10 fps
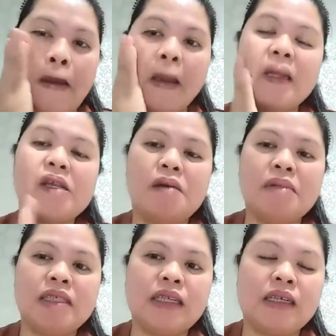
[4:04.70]
hindi siya
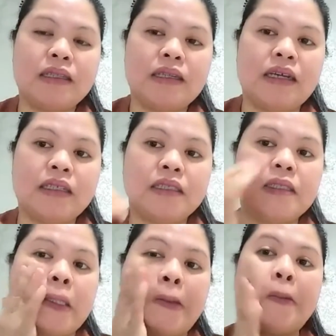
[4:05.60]
masakit,
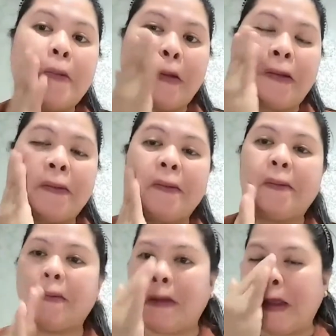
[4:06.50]
guys.
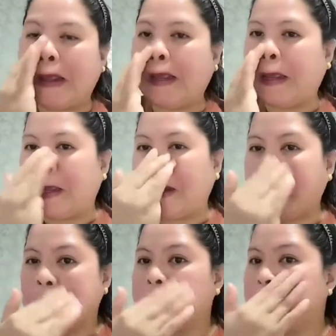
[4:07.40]
Ayan.
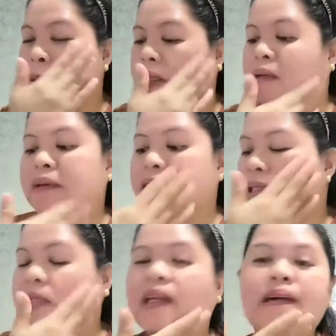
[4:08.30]
Subukan naman
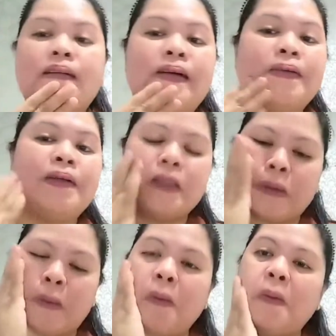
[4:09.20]
natin ang ano na
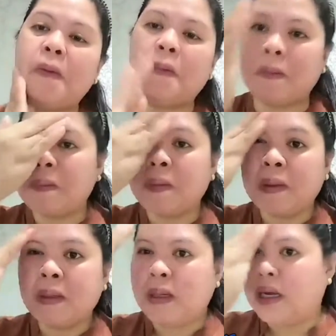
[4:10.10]
to.
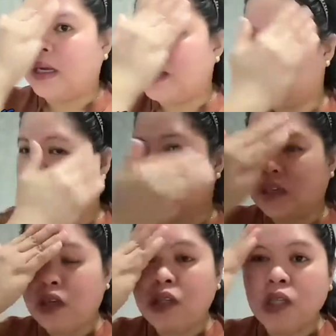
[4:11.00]
Ang
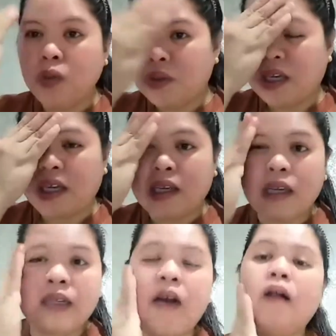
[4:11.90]
low-key
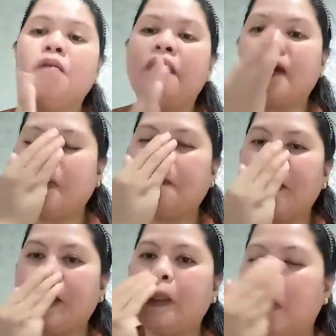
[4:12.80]
calming
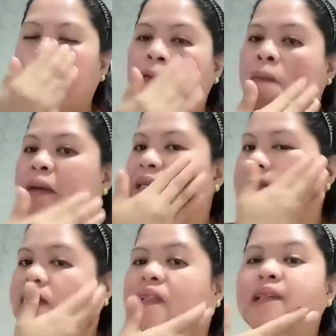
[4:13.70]
curl of
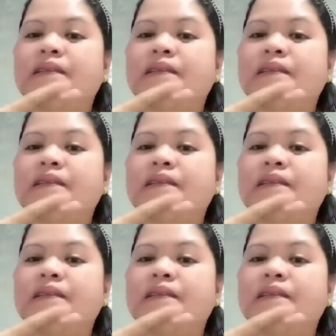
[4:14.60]
mask.